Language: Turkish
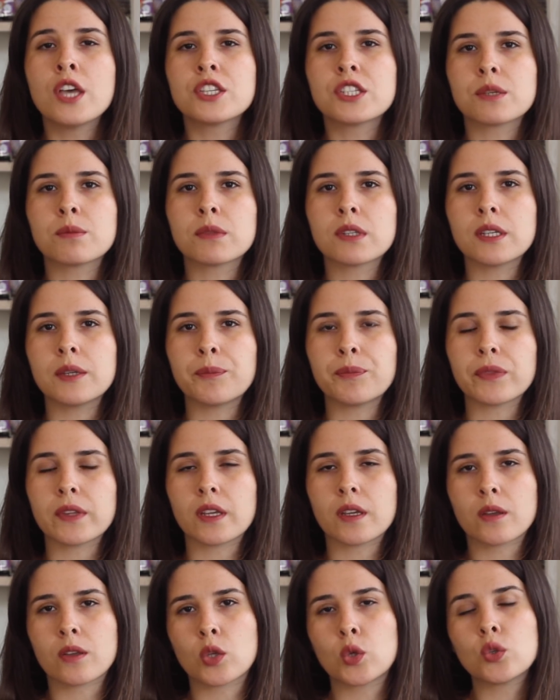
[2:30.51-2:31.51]
Şimdi
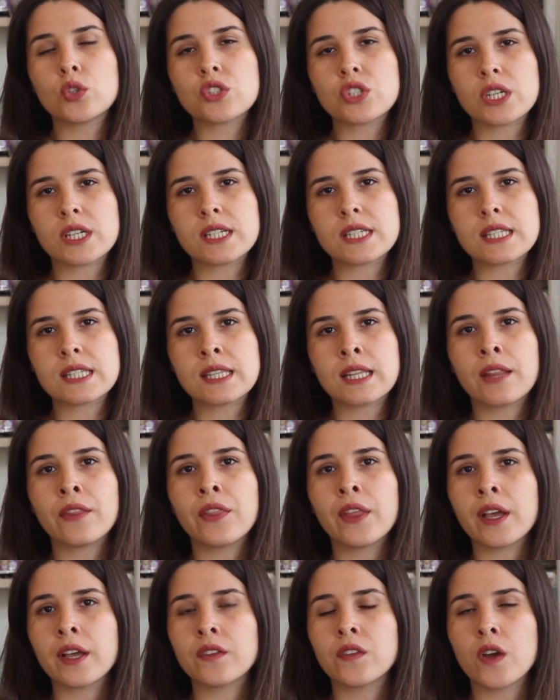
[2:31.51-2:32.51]
e, gün
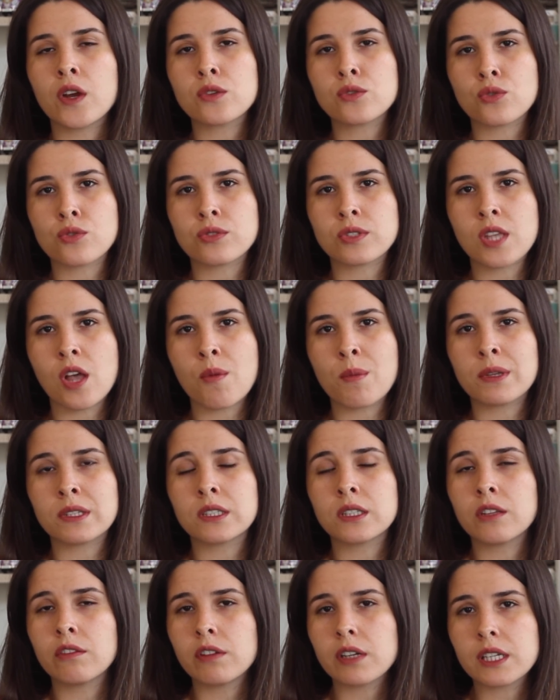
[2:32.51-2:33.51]
içerisinde ne kadar sosyal
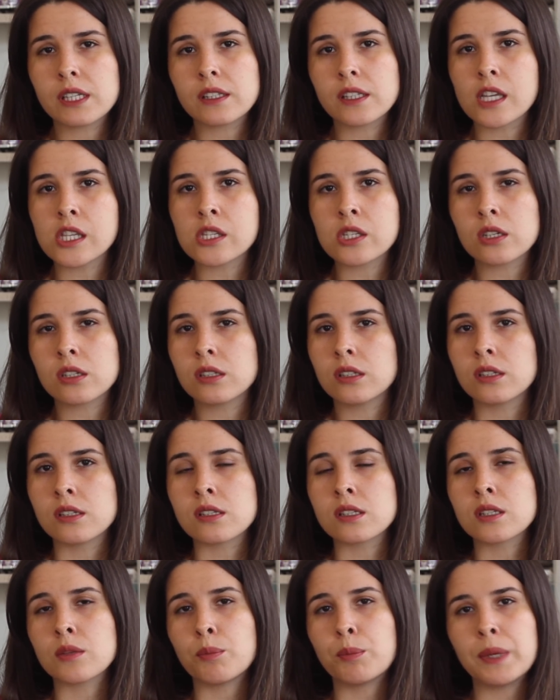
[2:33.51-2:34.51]
medyada vakit
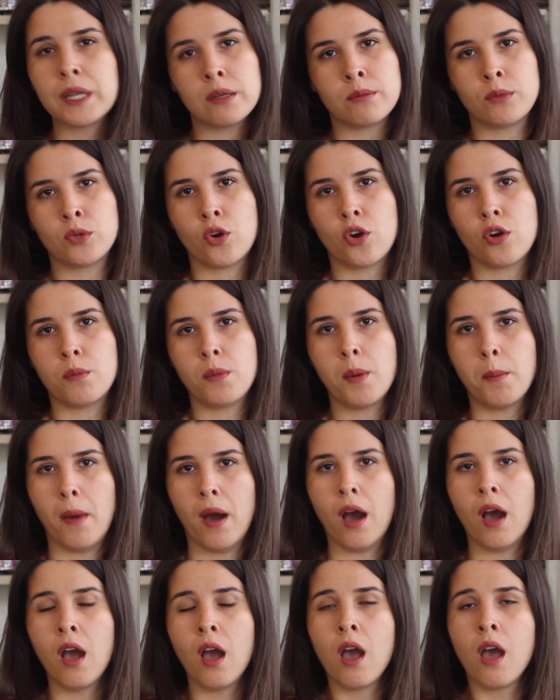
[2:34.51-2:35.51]
geçirdiğinizi bilmiyorum
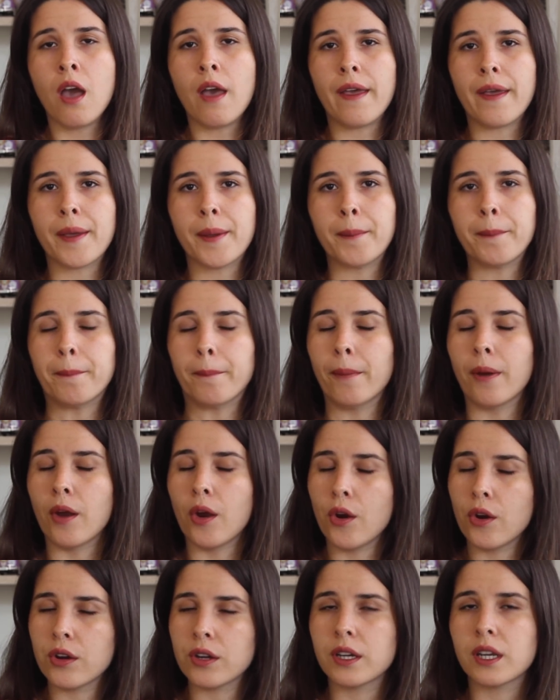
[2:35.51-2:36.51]
ama e,
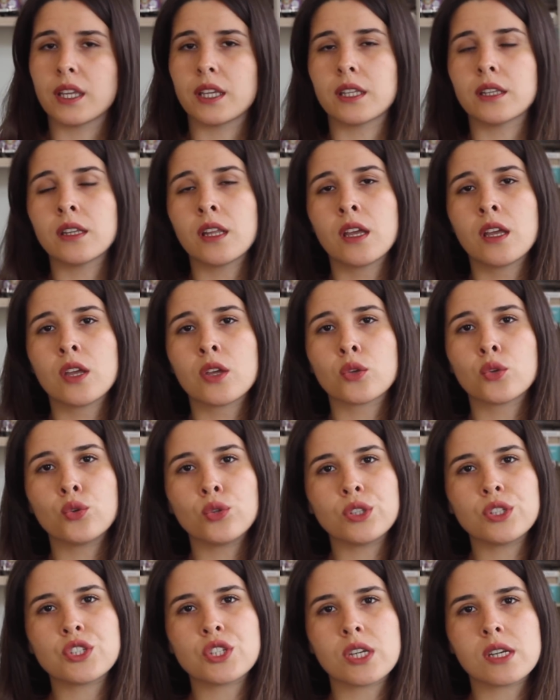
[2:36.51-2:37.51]
örneğin
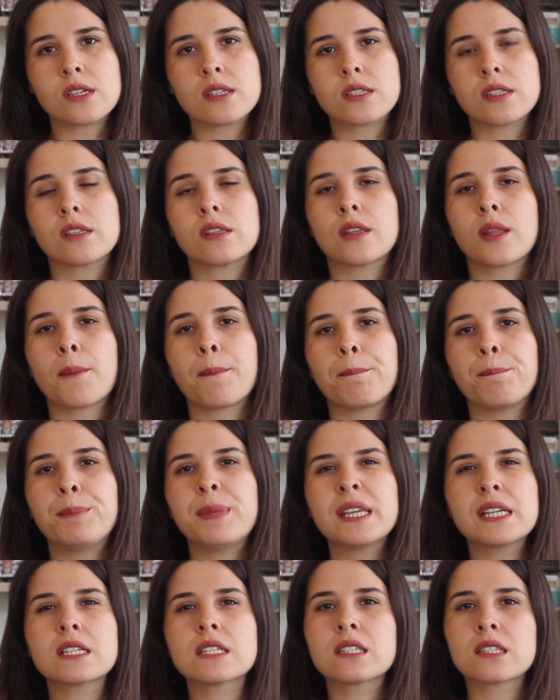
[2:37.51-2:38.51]
gün içerisinde
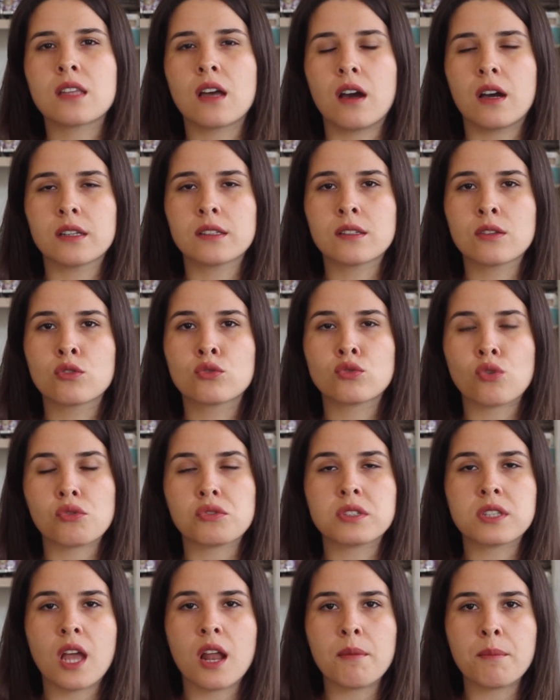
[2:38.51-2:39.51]
bir saat
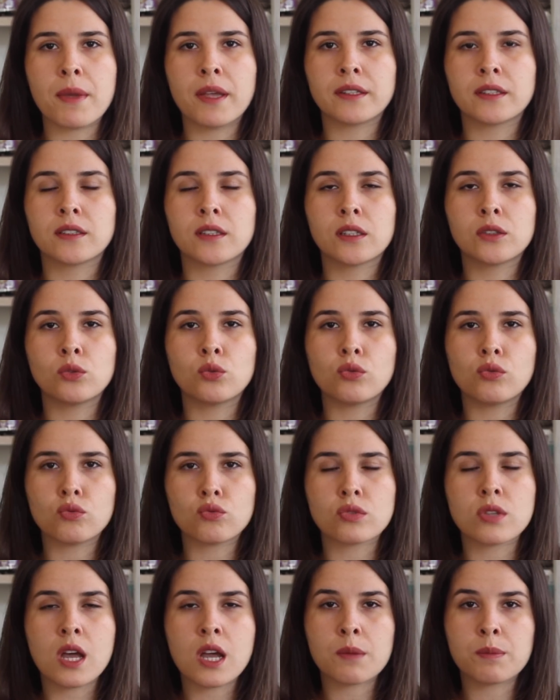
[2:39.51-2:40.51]
sosyal medyadan
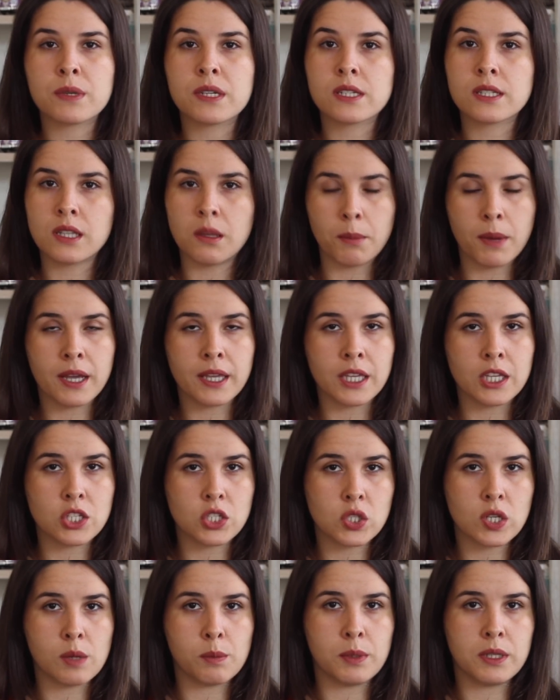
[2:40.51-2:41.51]
uzak bir zaman
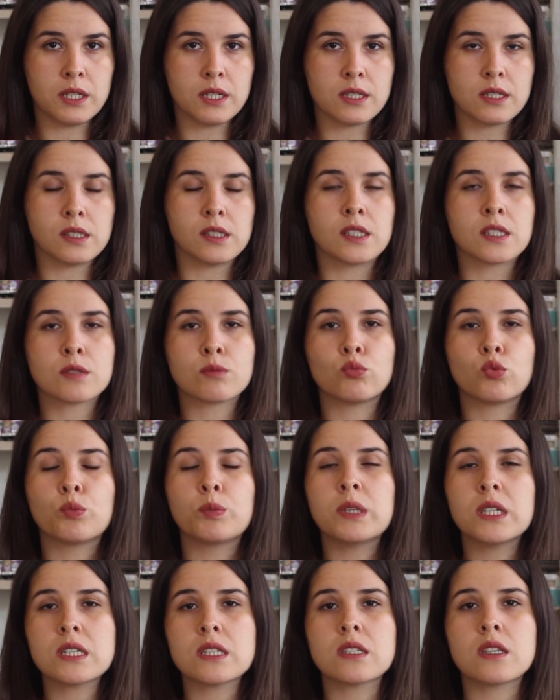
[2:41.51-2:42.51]
geçirebilirsiniz.
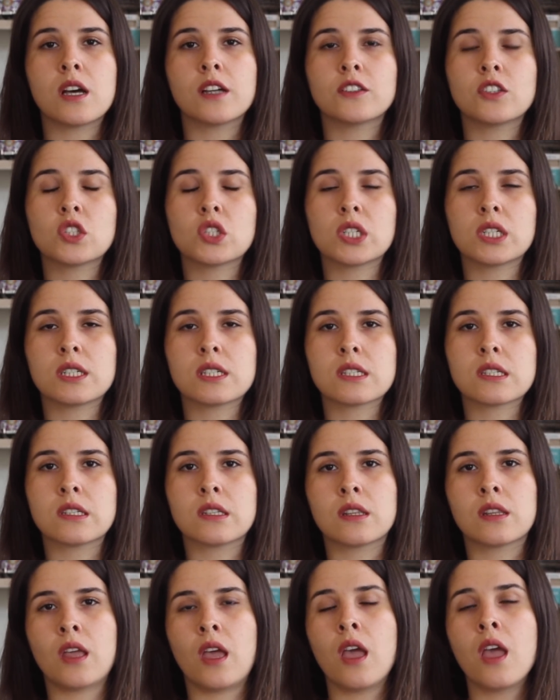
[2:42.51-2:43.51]
Bu bir saat
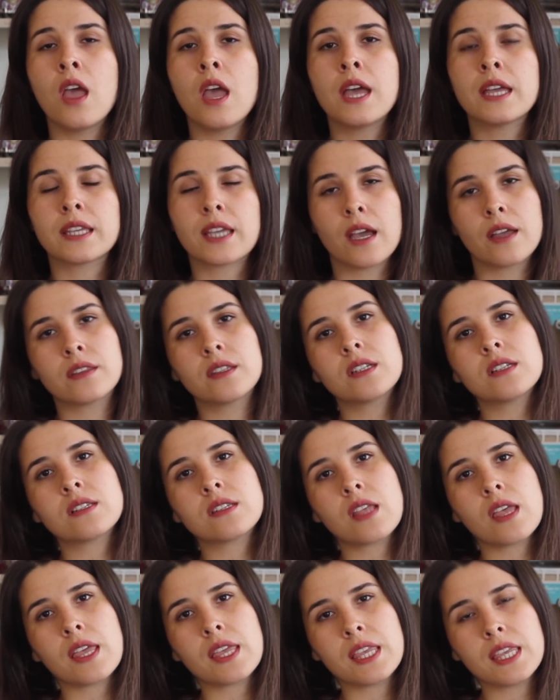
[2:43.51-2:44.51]
içerisinde
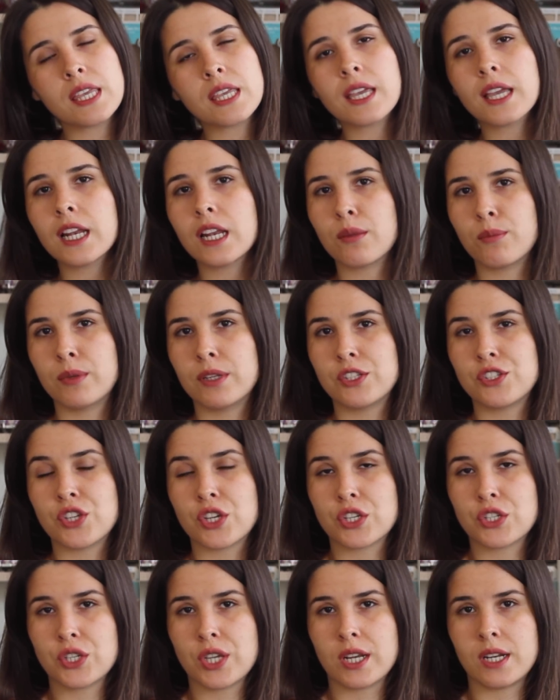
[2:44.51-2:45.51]
kendinize iyi
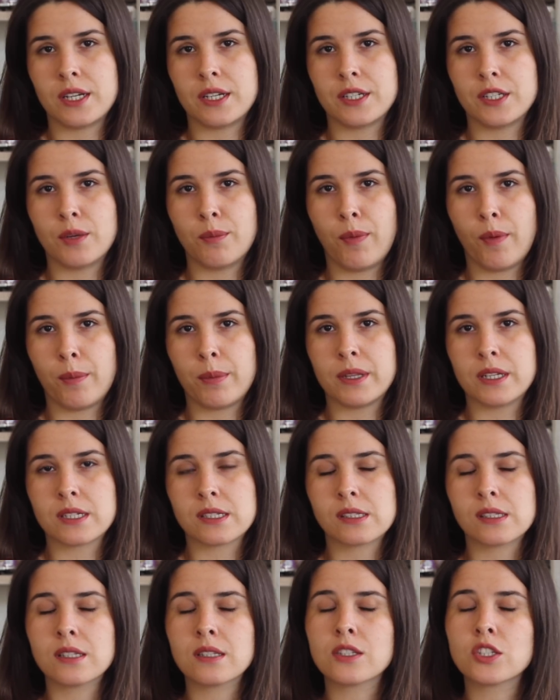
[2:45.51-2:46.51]
gelebilecek şeyleri
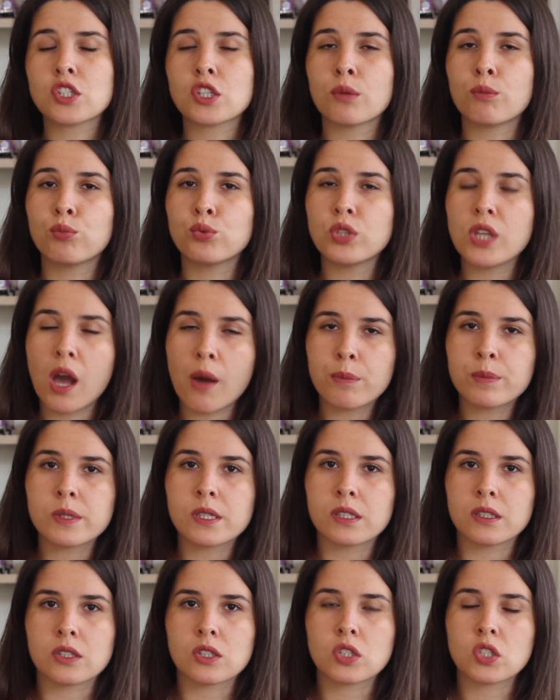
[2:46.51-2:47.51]
yapabilirsiniz. İşte bu
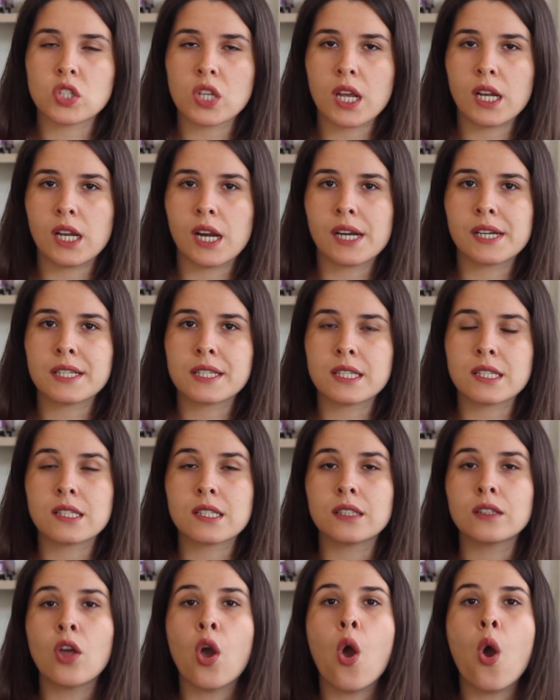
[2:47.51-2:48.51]
yaptığınız şeyler
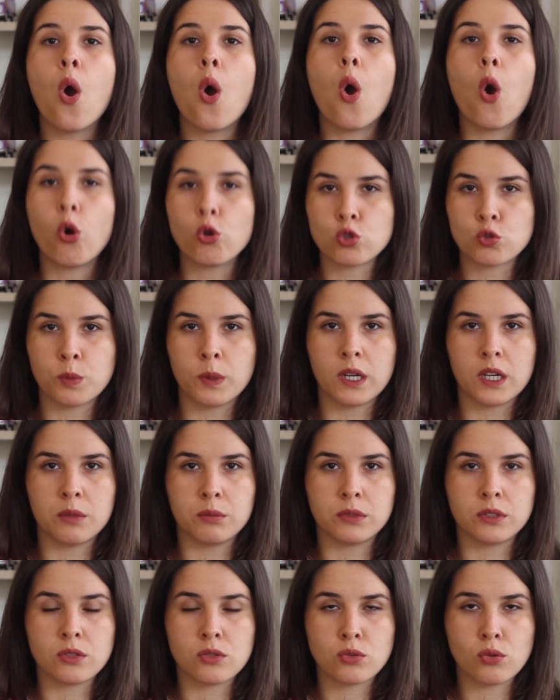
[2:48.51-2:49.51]
sizin öz
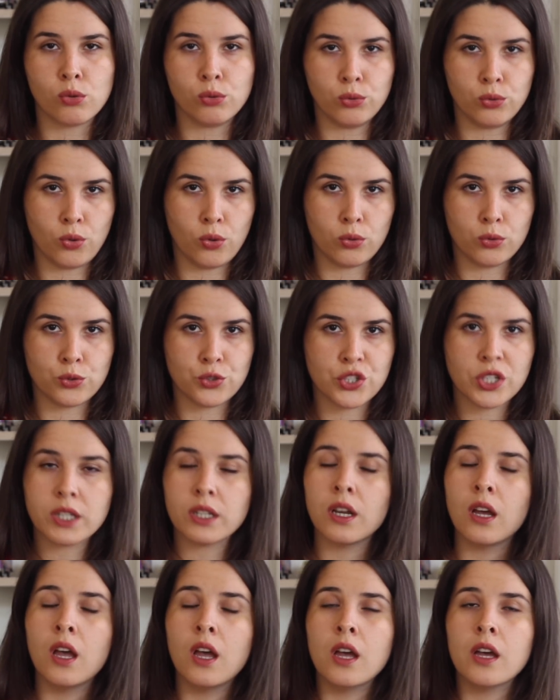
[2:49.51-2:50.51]
bakımınız oluyor
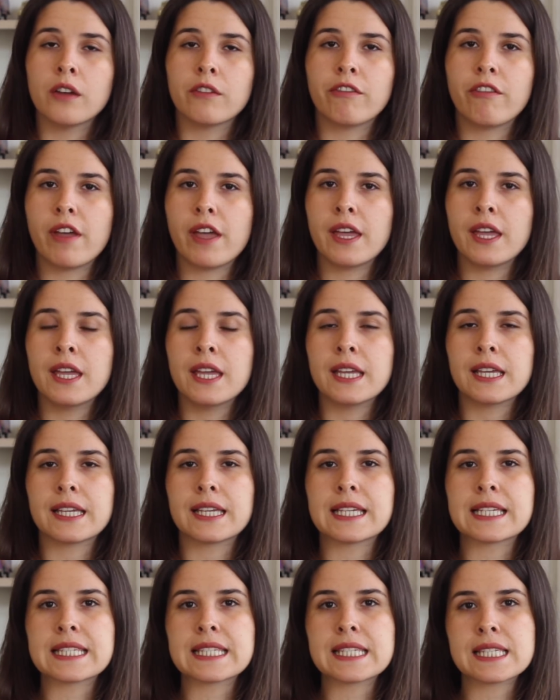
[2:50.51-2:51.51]
olacak ve
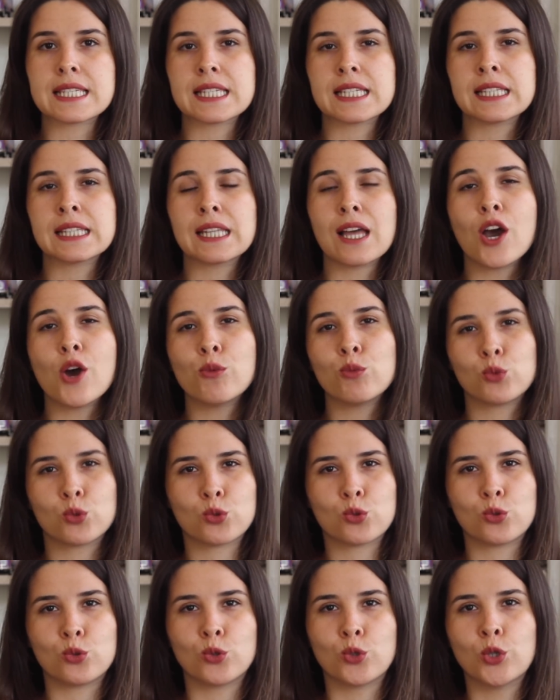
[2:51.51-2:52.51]
ee, sizin daha
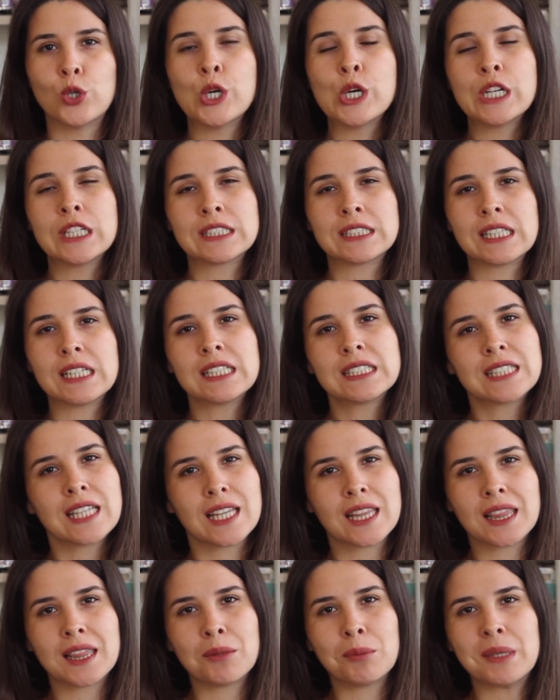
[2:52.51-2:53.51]
mutlu, daha
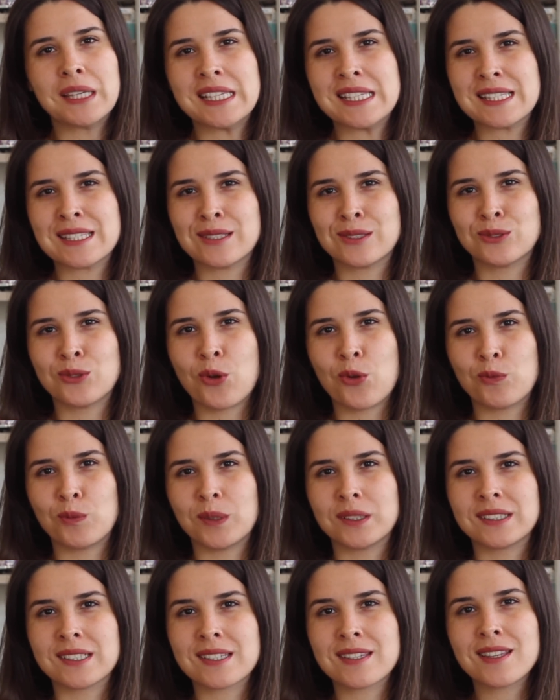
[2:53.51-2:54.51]
tatlı bir insan
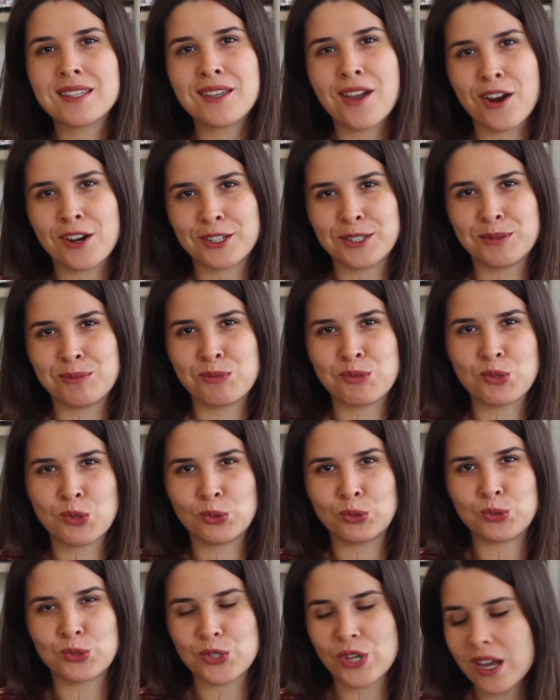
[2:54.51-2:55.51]
olmanıza yardımcı
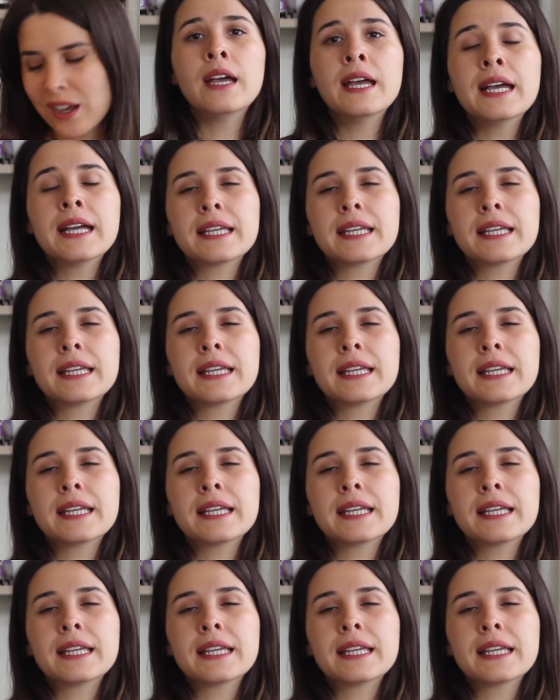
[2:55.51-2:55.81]
olacak.